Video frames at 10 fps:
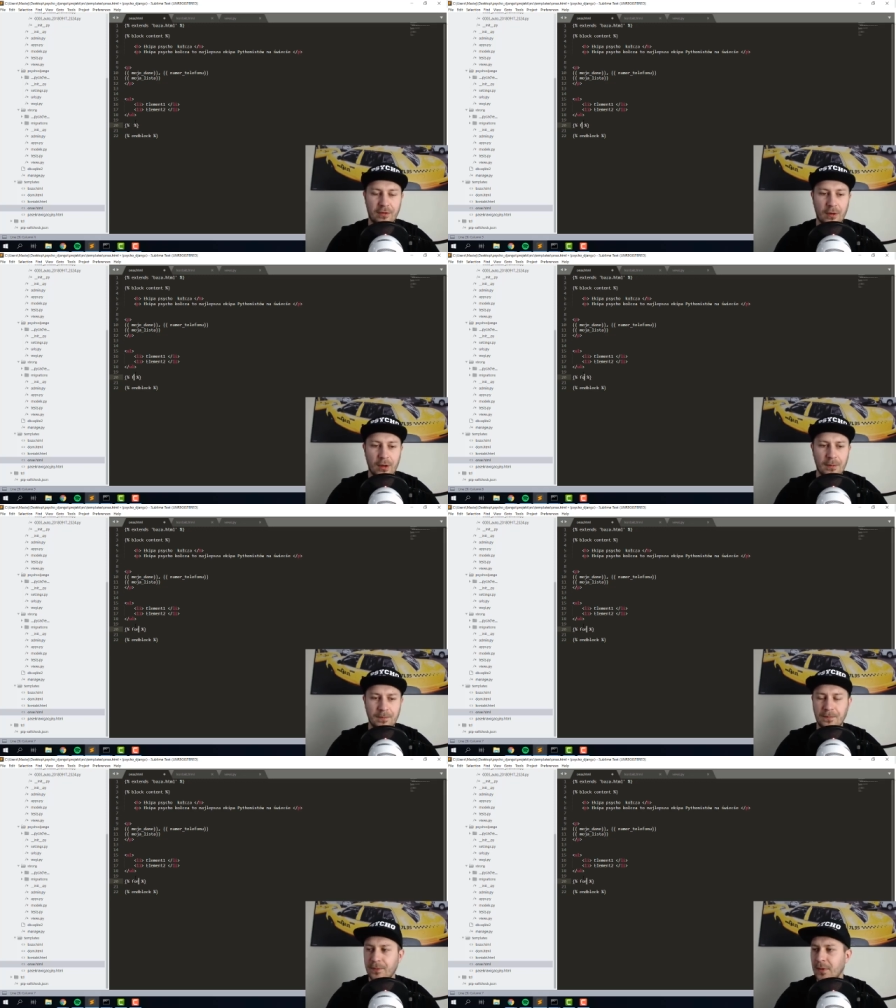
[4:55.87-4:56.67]
for.
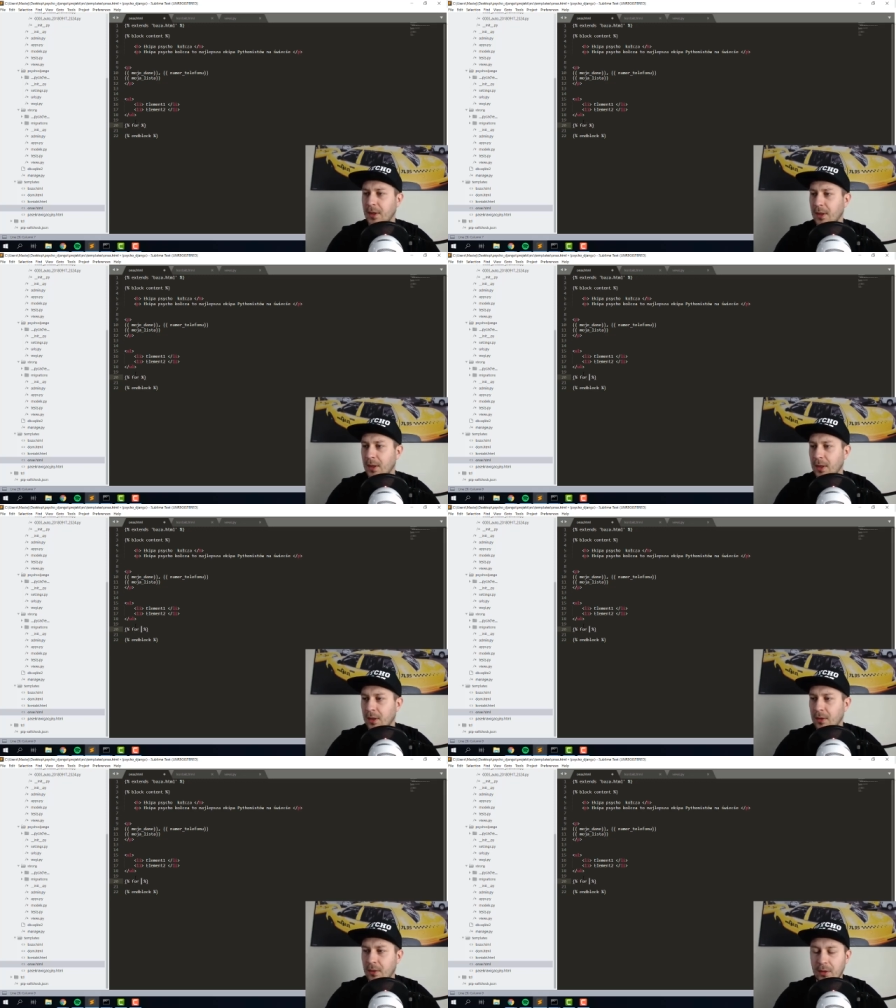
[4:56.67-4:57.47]

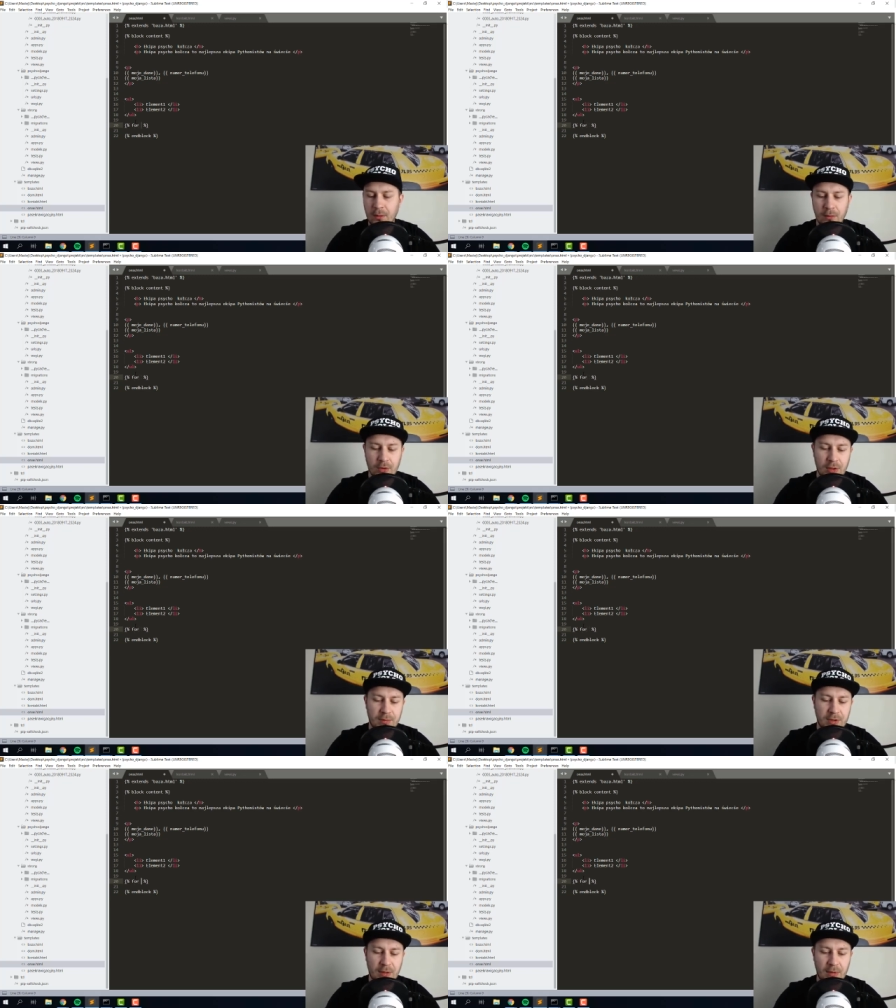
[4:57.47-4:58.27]
No i może
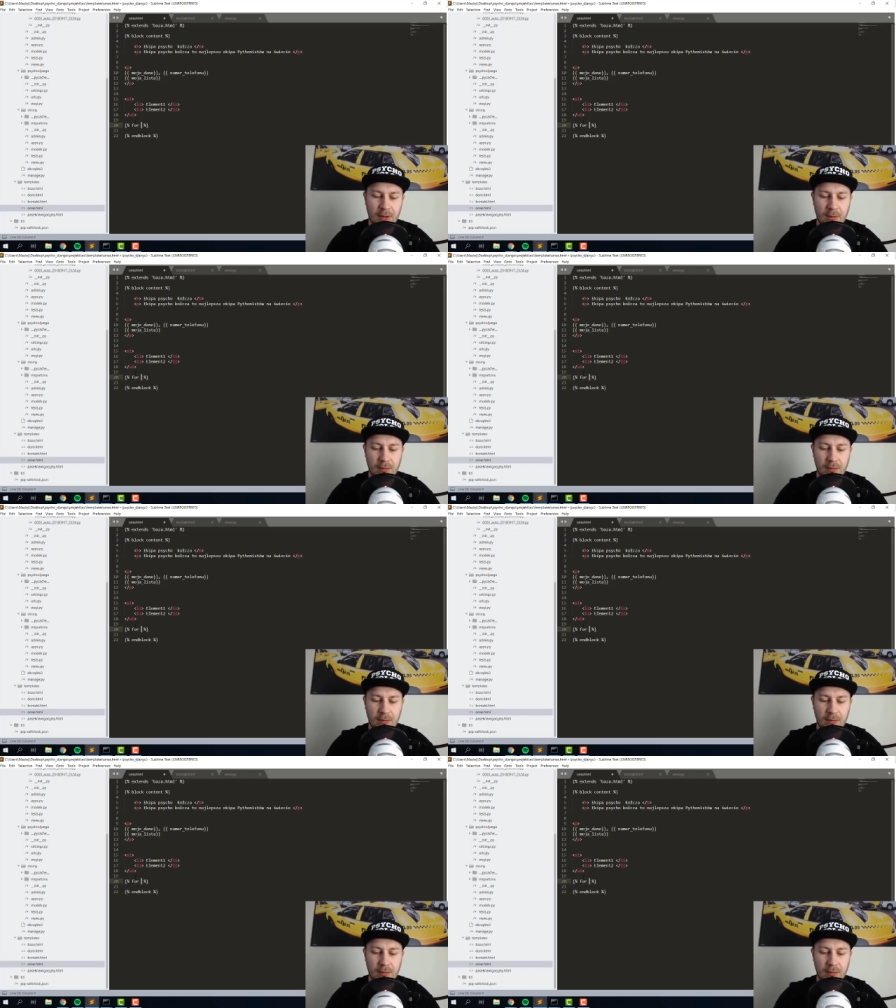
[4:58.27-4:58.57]
napiszemy...